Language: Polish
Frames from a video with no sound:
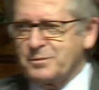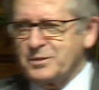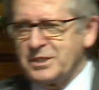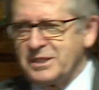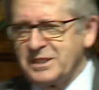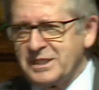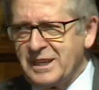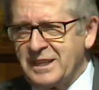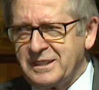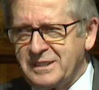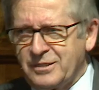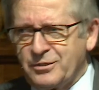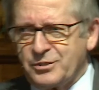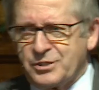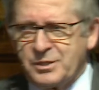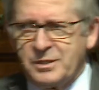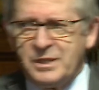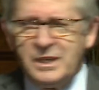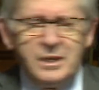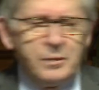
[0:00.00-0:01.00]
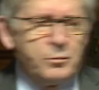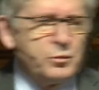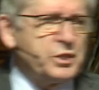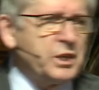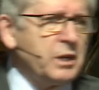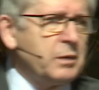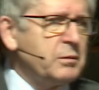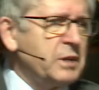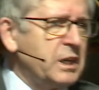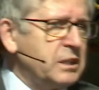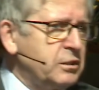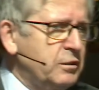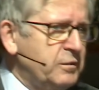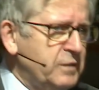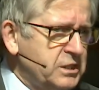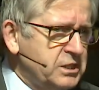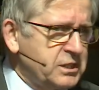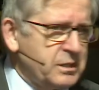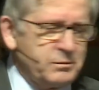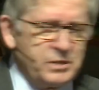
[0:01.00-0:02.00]
przyjść, dlatego że musiałem
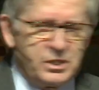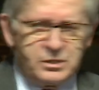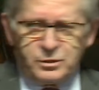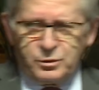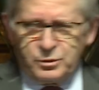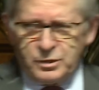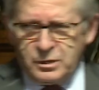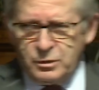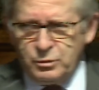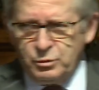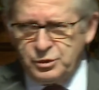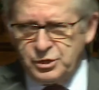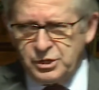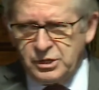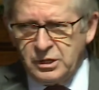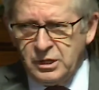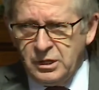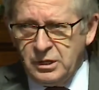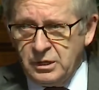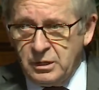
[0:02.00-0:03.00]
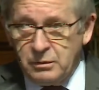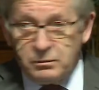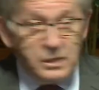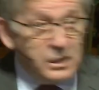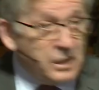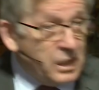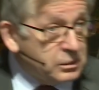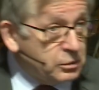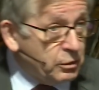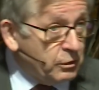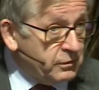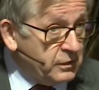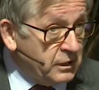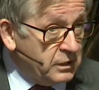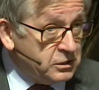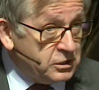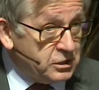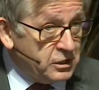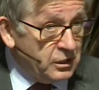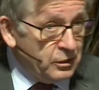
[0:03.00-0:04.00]
ratować tam niektórych ludzi. Ja mówię,
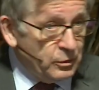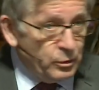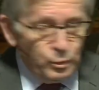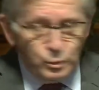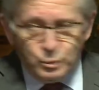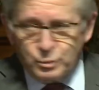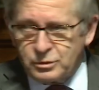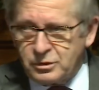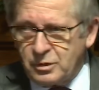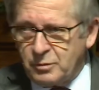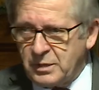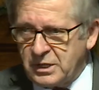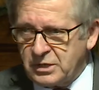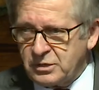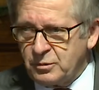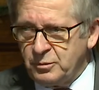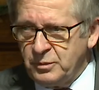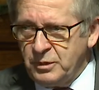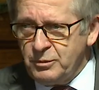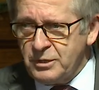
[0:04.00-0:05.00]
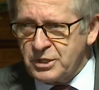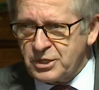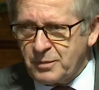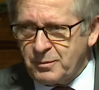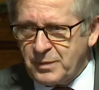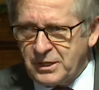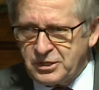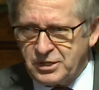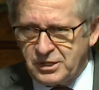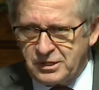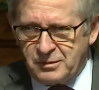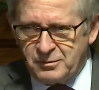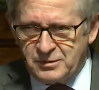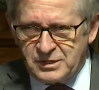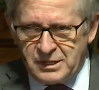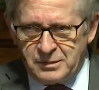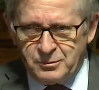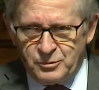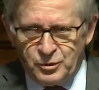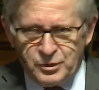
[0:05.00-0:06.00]
ratować? O, to bardzo miłe, że pan się tym
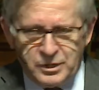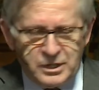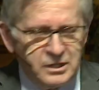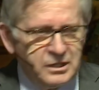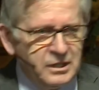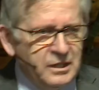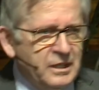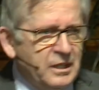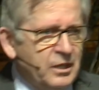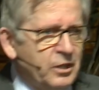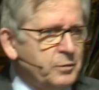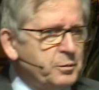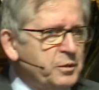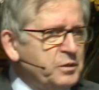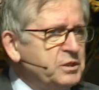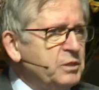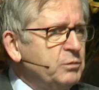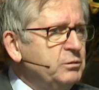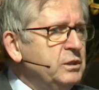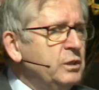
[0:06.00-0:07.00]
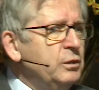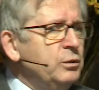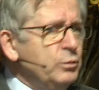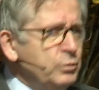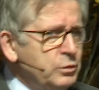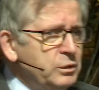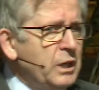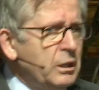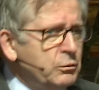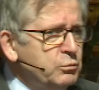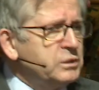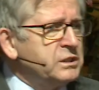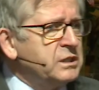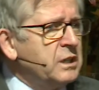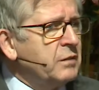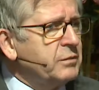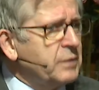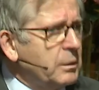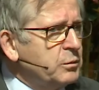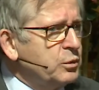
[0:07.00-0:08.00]
zajmuje. On powiedział, no, no ja
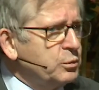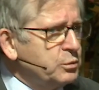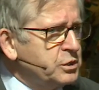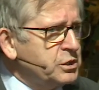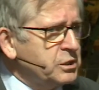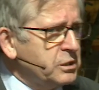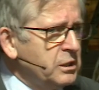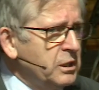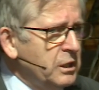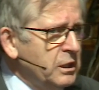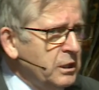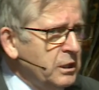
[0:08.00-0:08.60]
uzdrawiam ludzi.